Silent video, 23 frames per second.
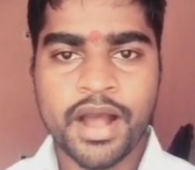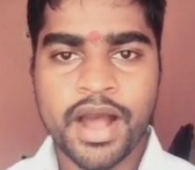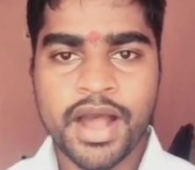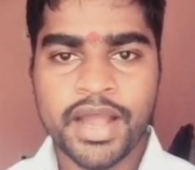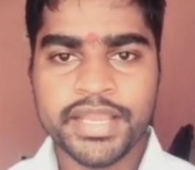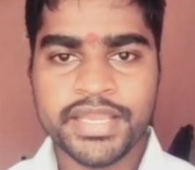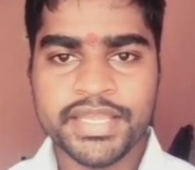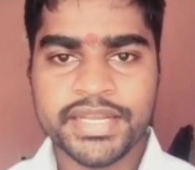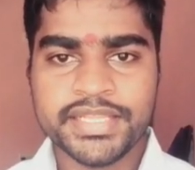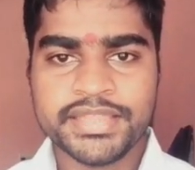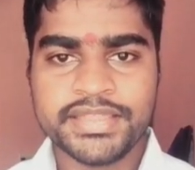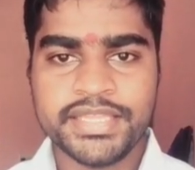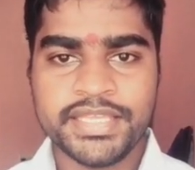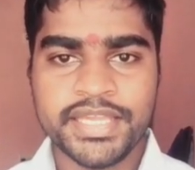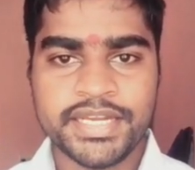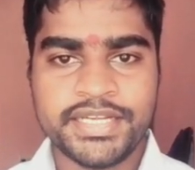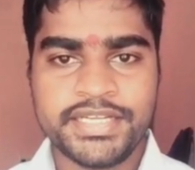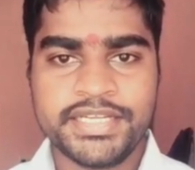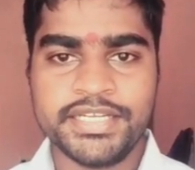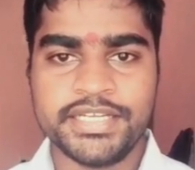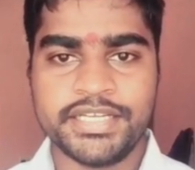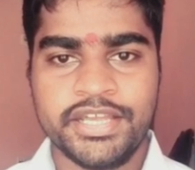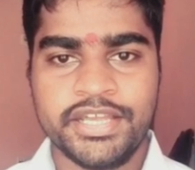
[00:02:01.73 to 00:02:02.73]
ஆயிரத்தி
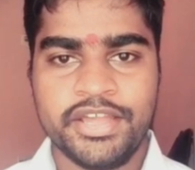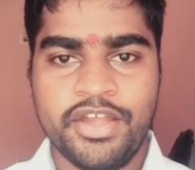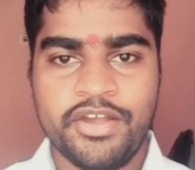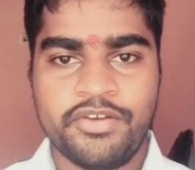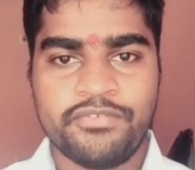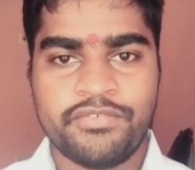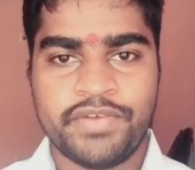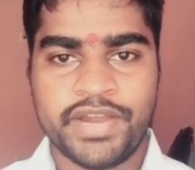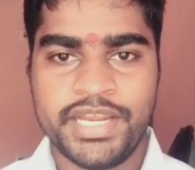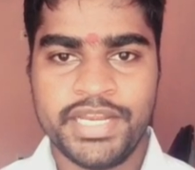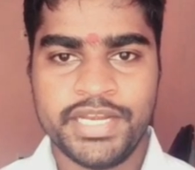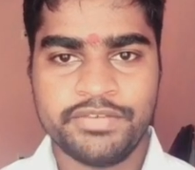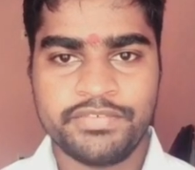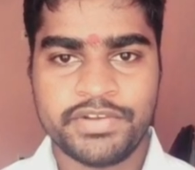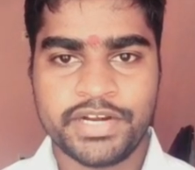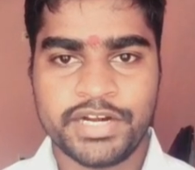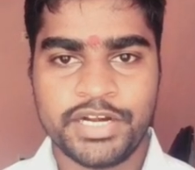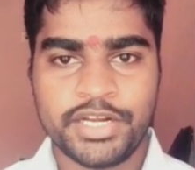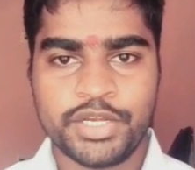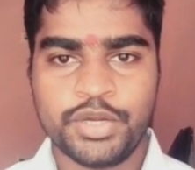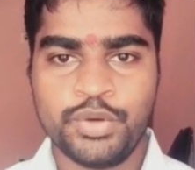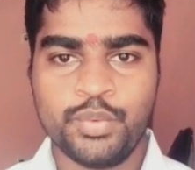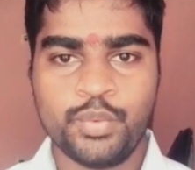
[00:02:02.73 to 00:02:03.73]
எட்டு
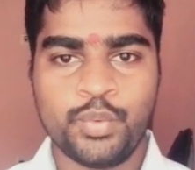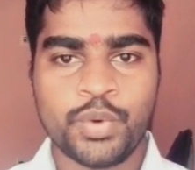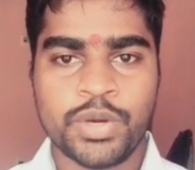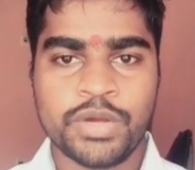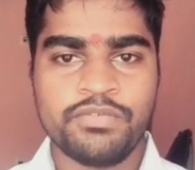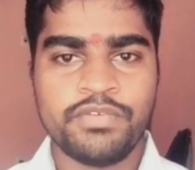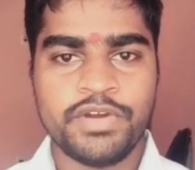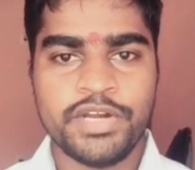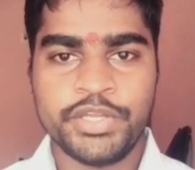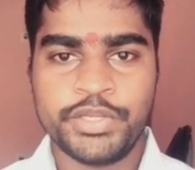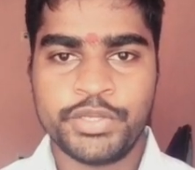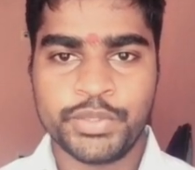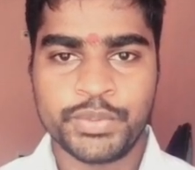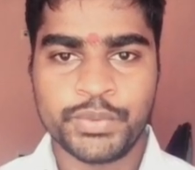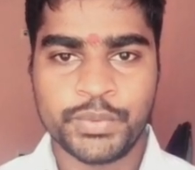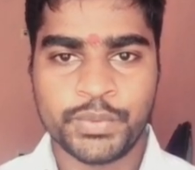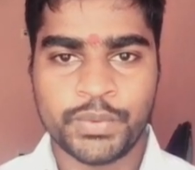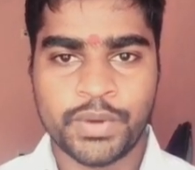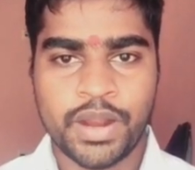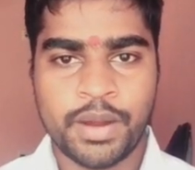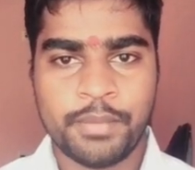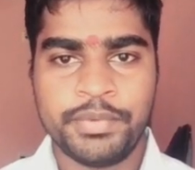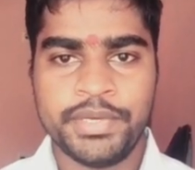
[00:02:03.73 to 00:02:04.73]
வைணவர்களுக்கு உணவு அளிக்கணும்
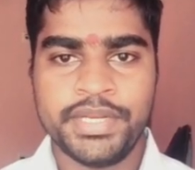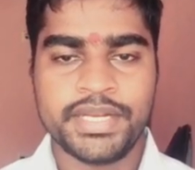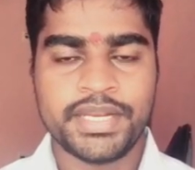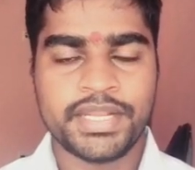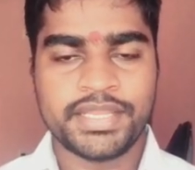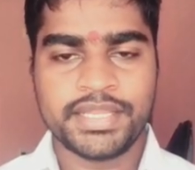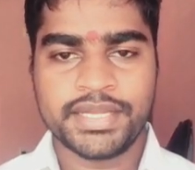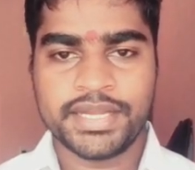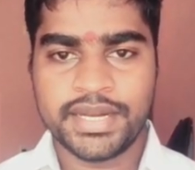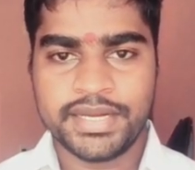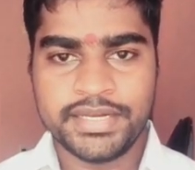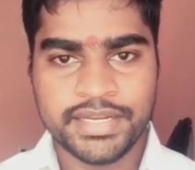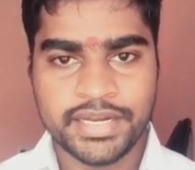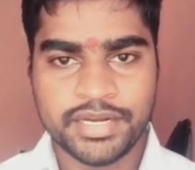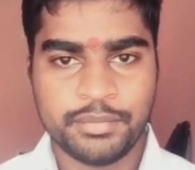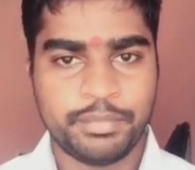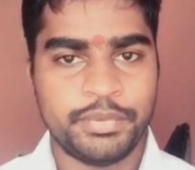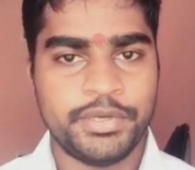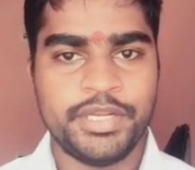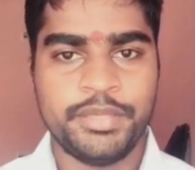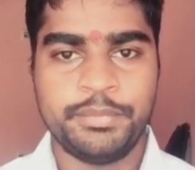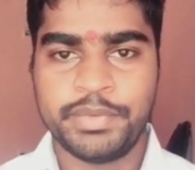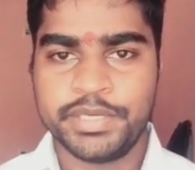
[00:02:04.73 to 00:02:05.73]
அப்படின்னா தான் கல்யாணம்
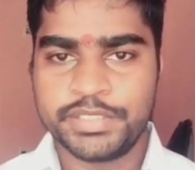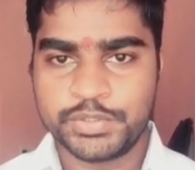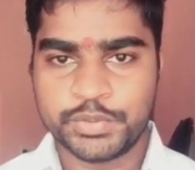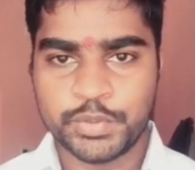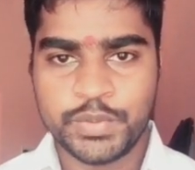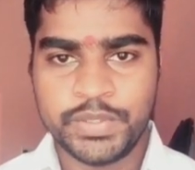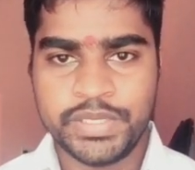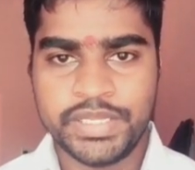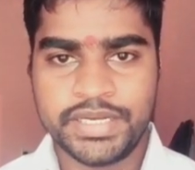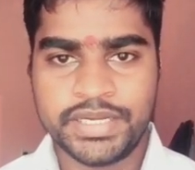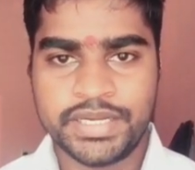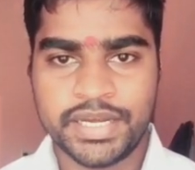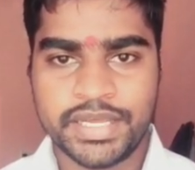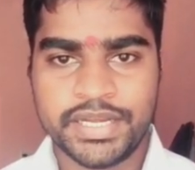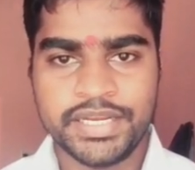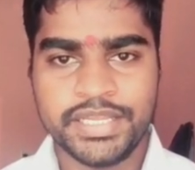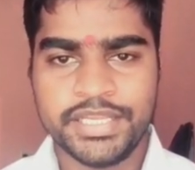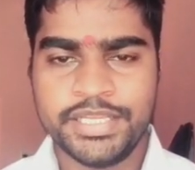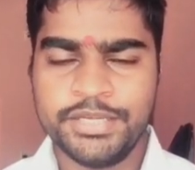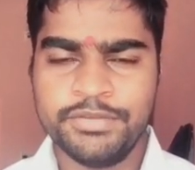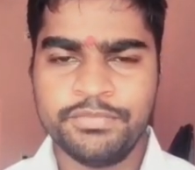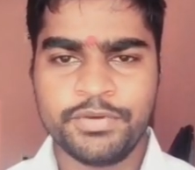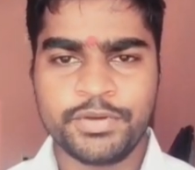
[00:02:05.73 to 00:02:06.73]
பண்ணிப்பேன்னு சொல்லியிருக்காரு
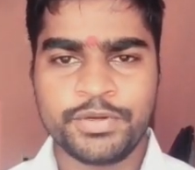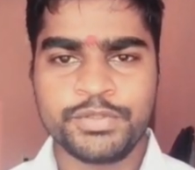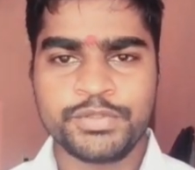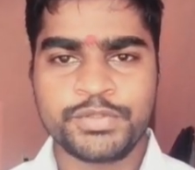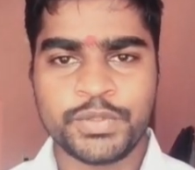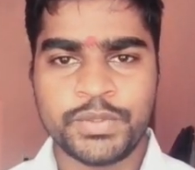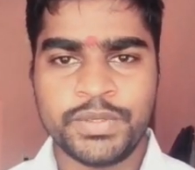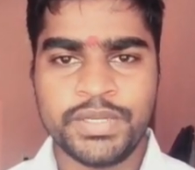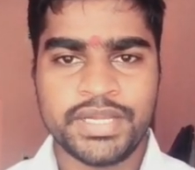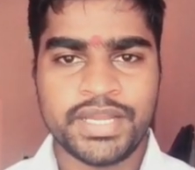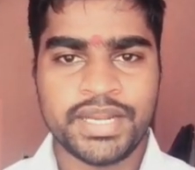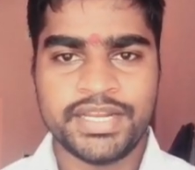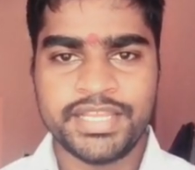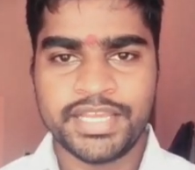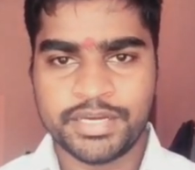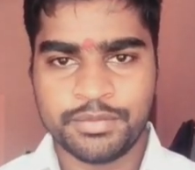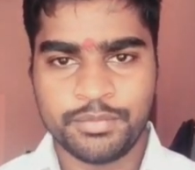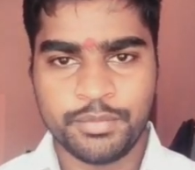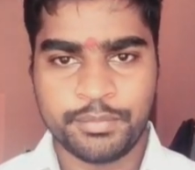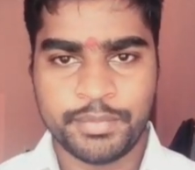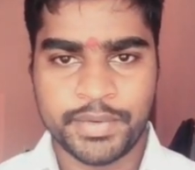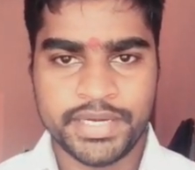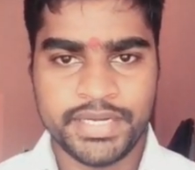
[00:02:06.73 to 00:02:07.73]
இவரும் சொல்லி
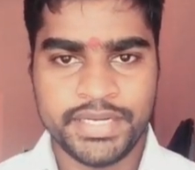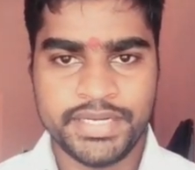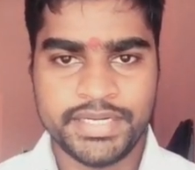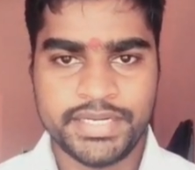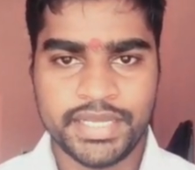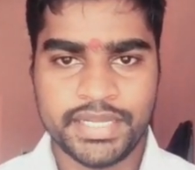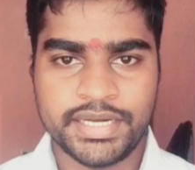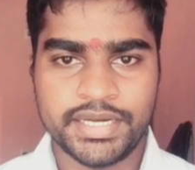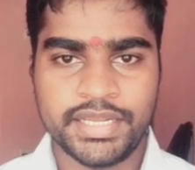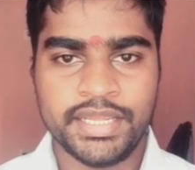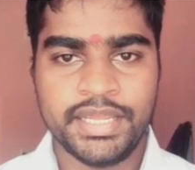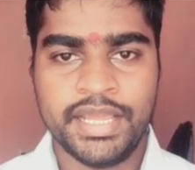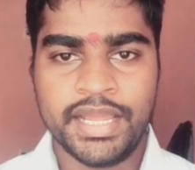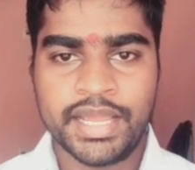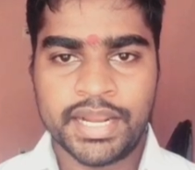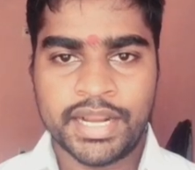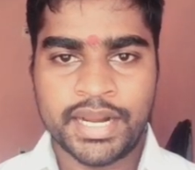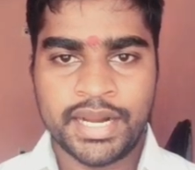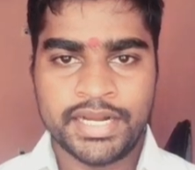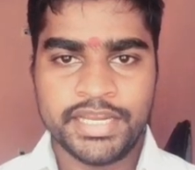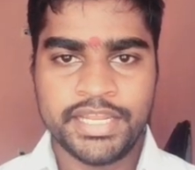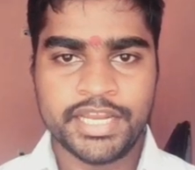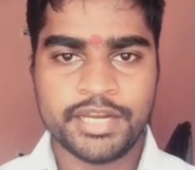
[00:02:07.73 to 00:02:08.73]
கல்யாணமும் பண்ணிட்டாரு
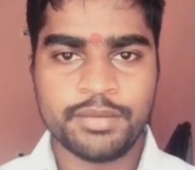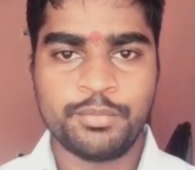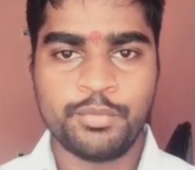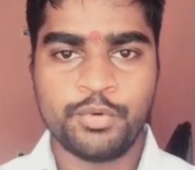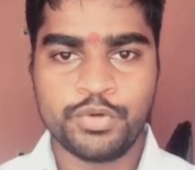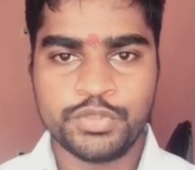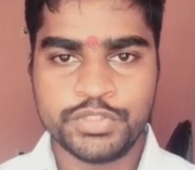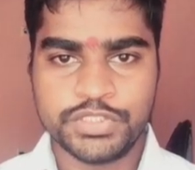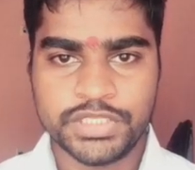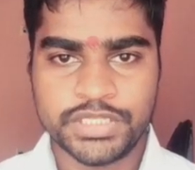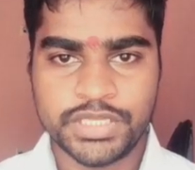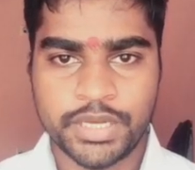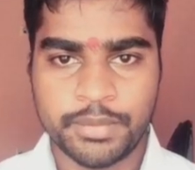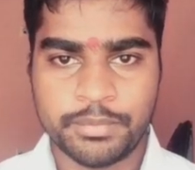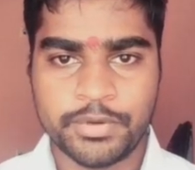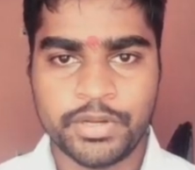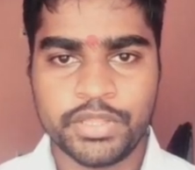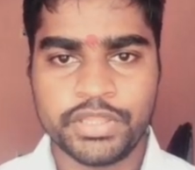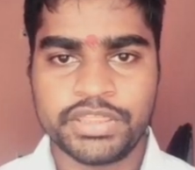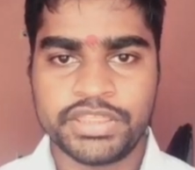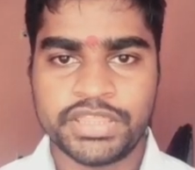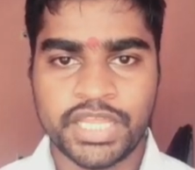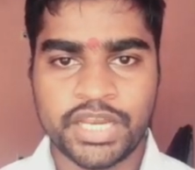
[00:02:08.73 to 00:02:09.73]
கல்யாணம்
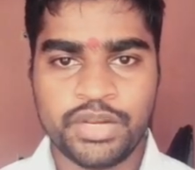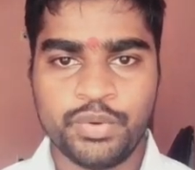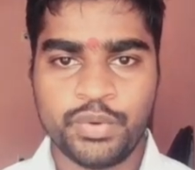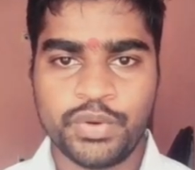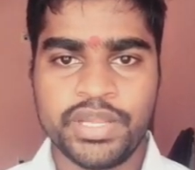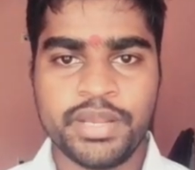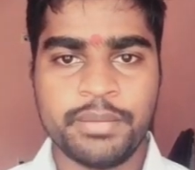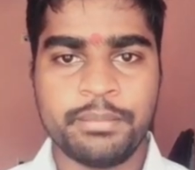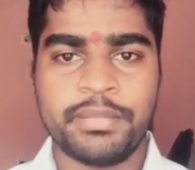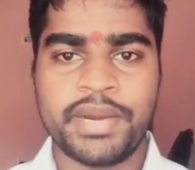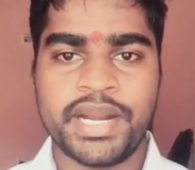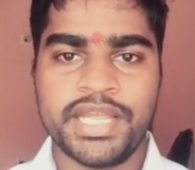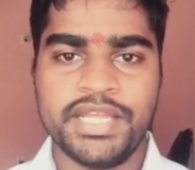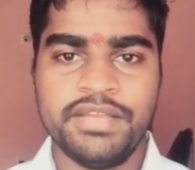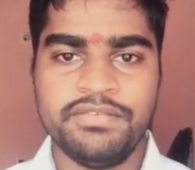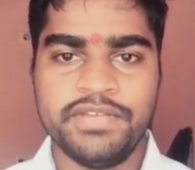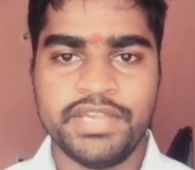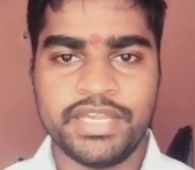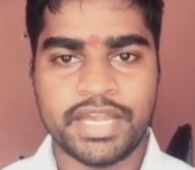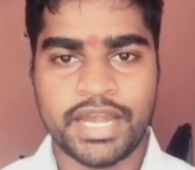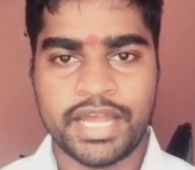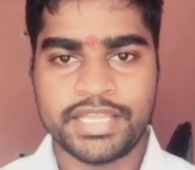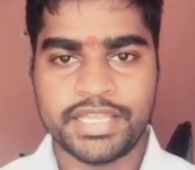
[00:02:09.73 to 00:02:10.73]
முடிஞ்சதுக்கப்புறம் தன்னுடைய
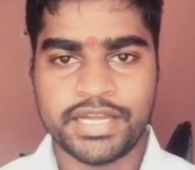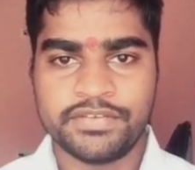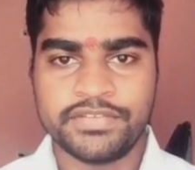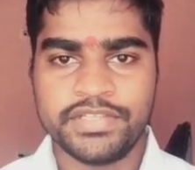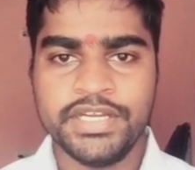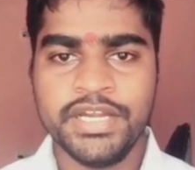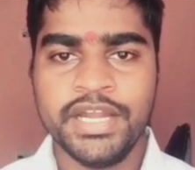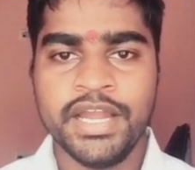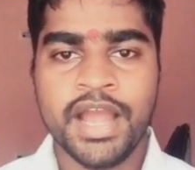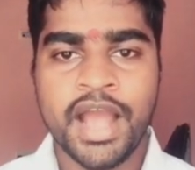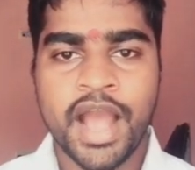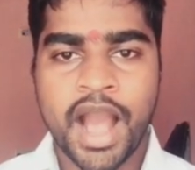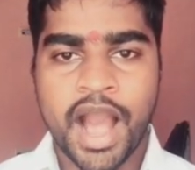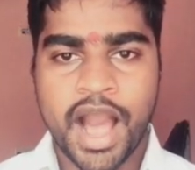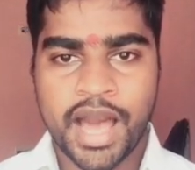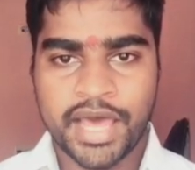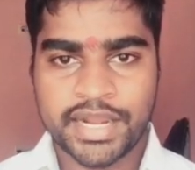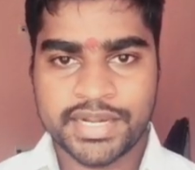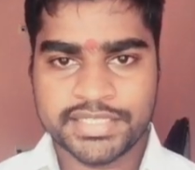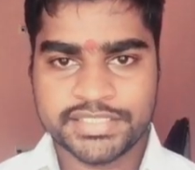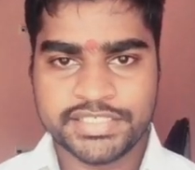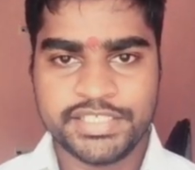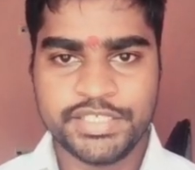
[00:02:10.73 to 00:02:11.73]
மனைவி அதாவது
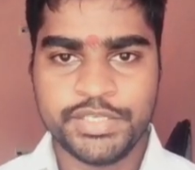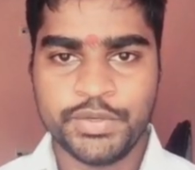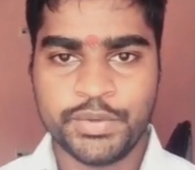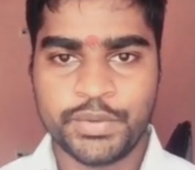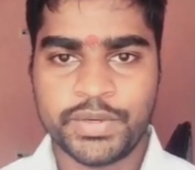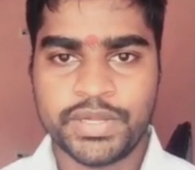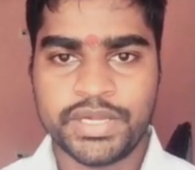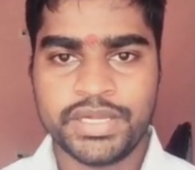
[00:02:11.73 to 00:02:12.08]
அரசியோட